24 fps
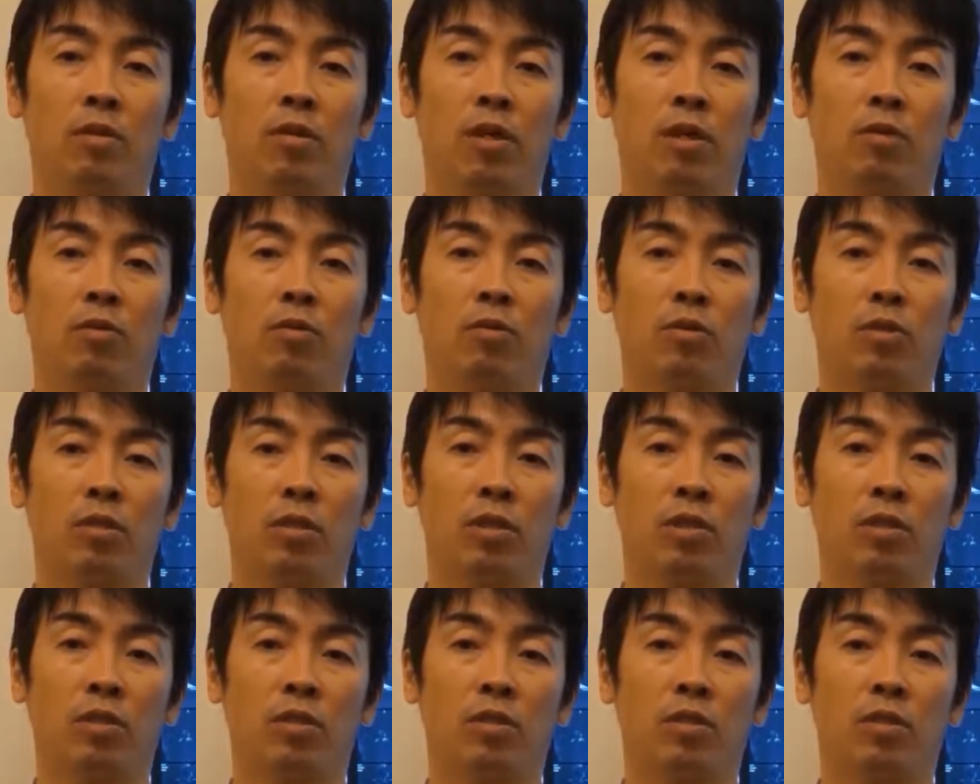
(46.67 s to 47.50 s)
接
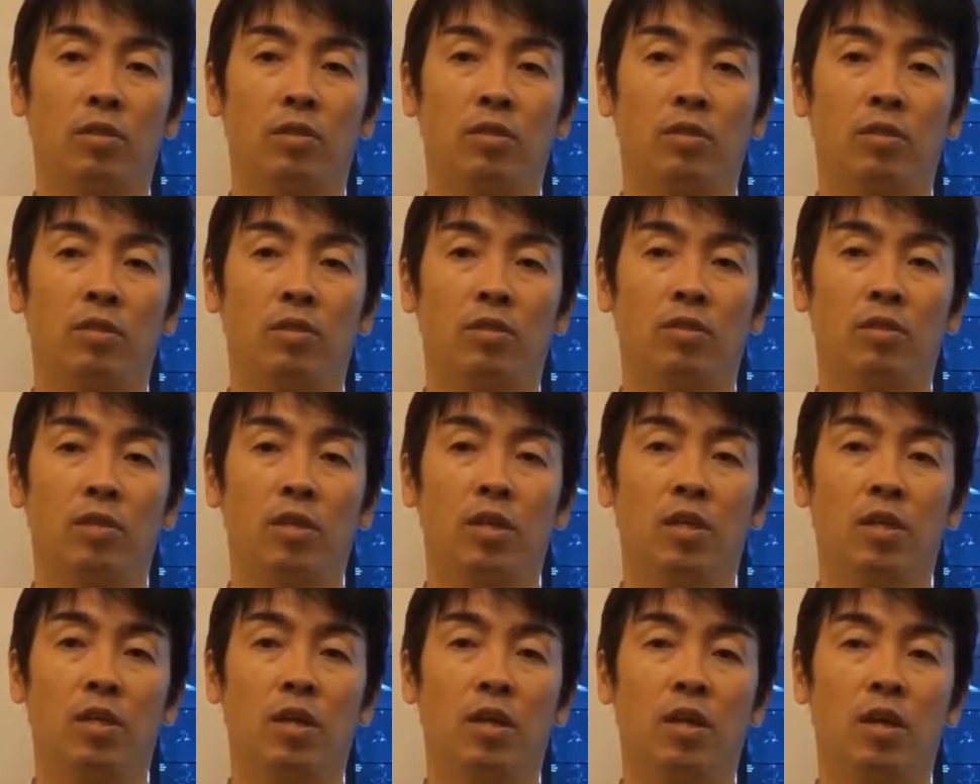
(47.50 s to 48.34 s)
骨院
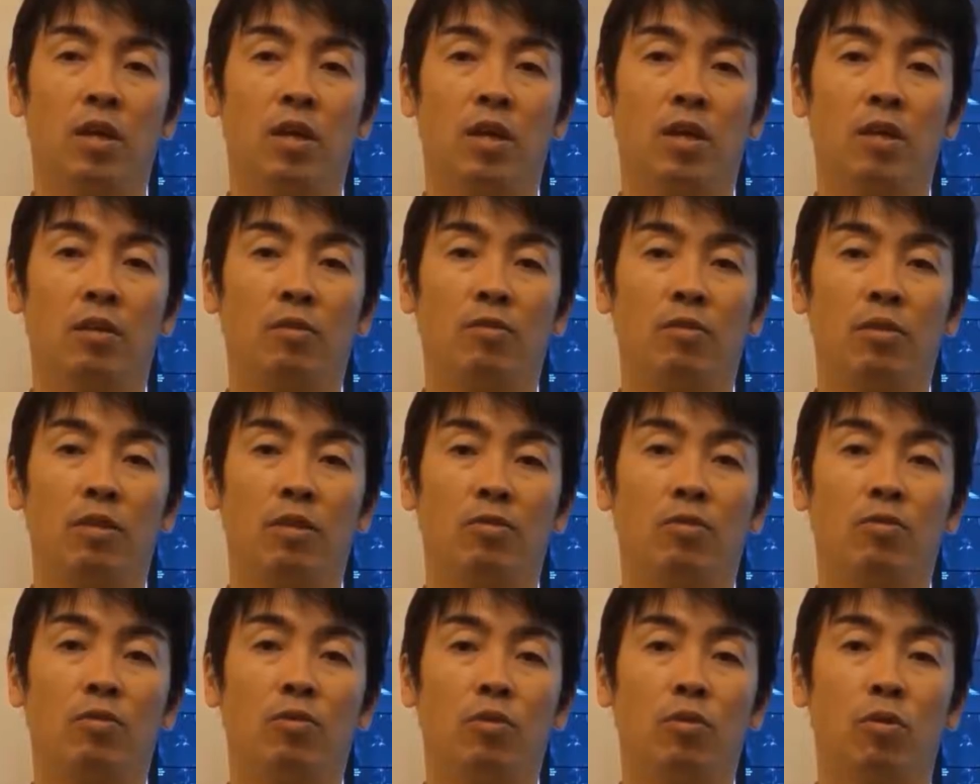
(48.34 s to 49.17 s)
整形外科など
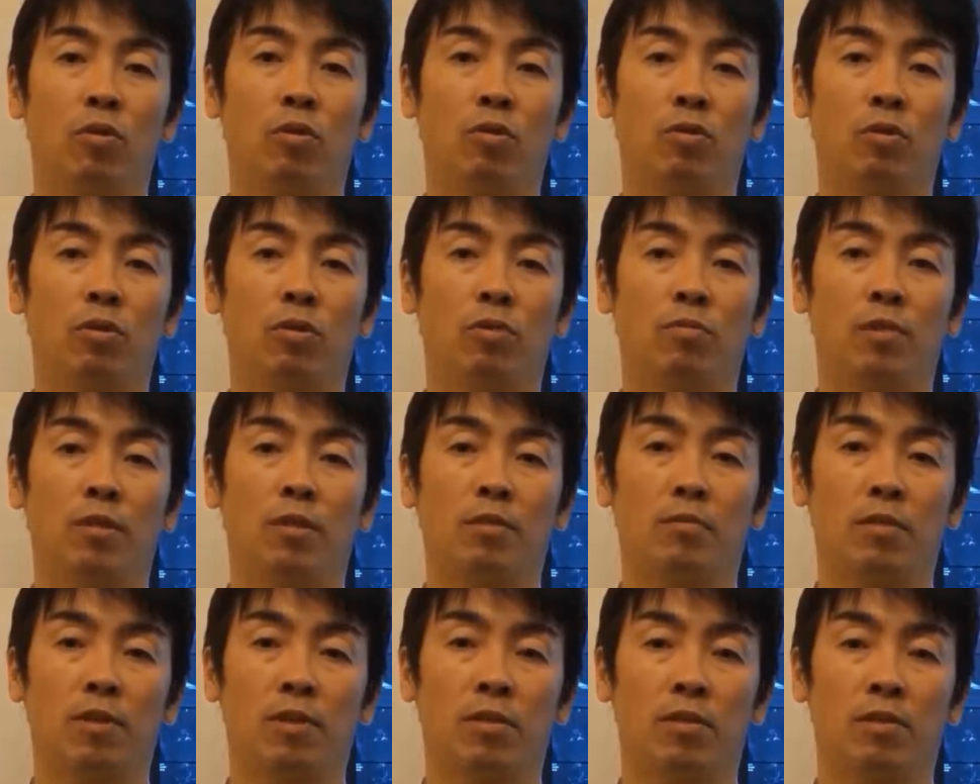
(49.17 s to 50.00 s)
に行くことをお勧めし